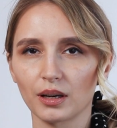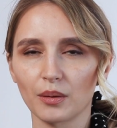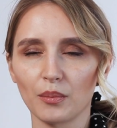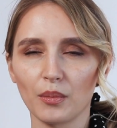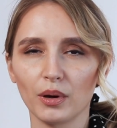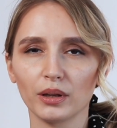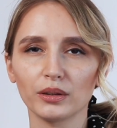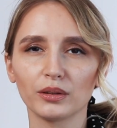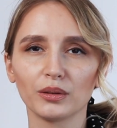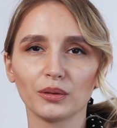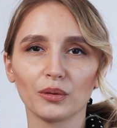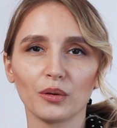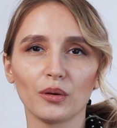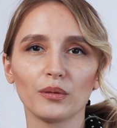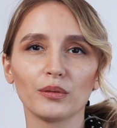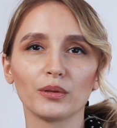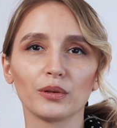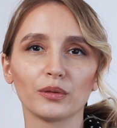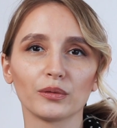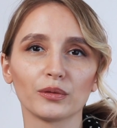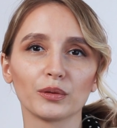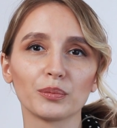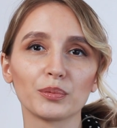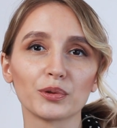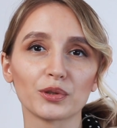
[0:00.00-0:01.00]
Аромат
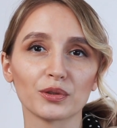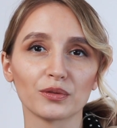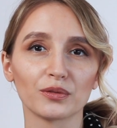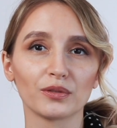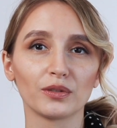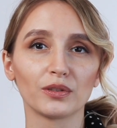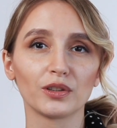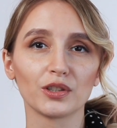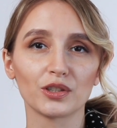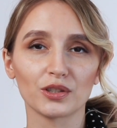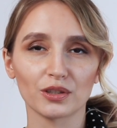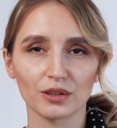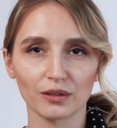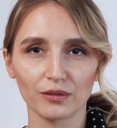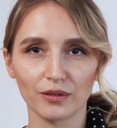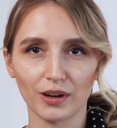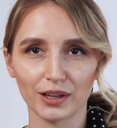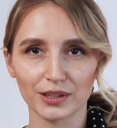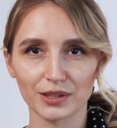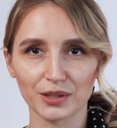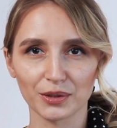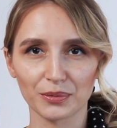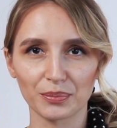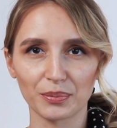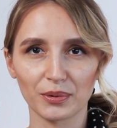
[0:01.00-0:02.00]
новый, он выпущен в
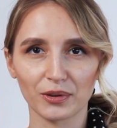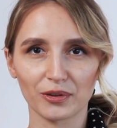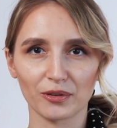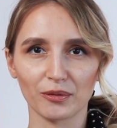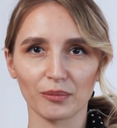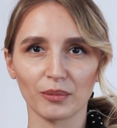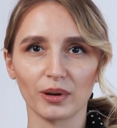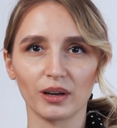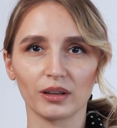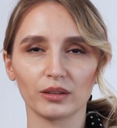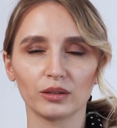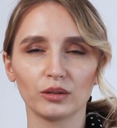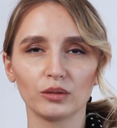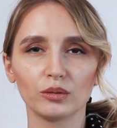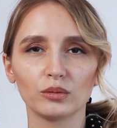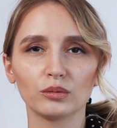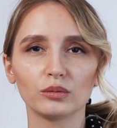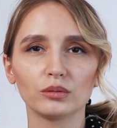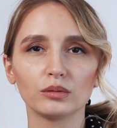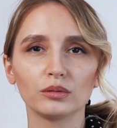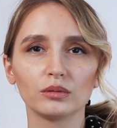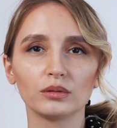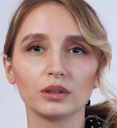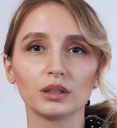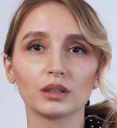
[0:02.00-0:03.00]
2021
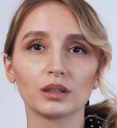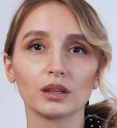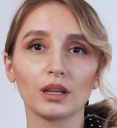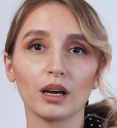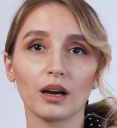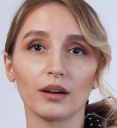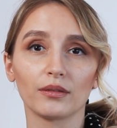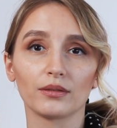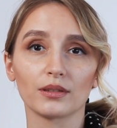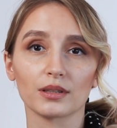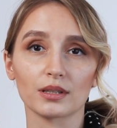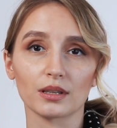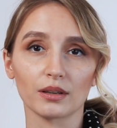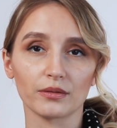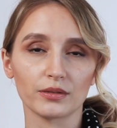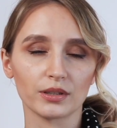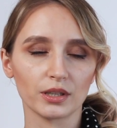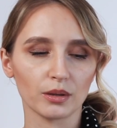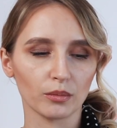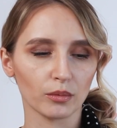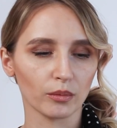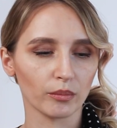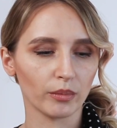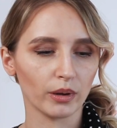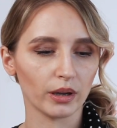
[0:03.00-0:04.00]
году. Недавно
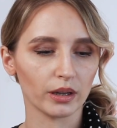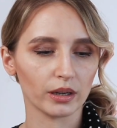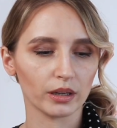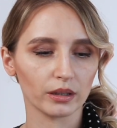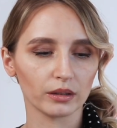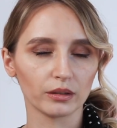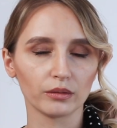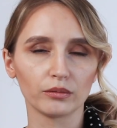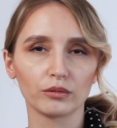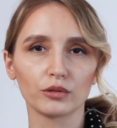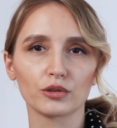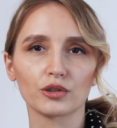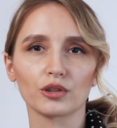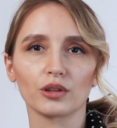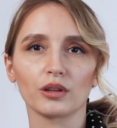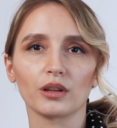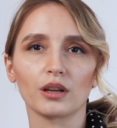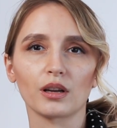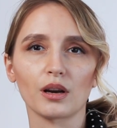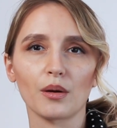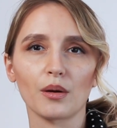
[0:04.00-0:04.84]
совсем у Байреда вышел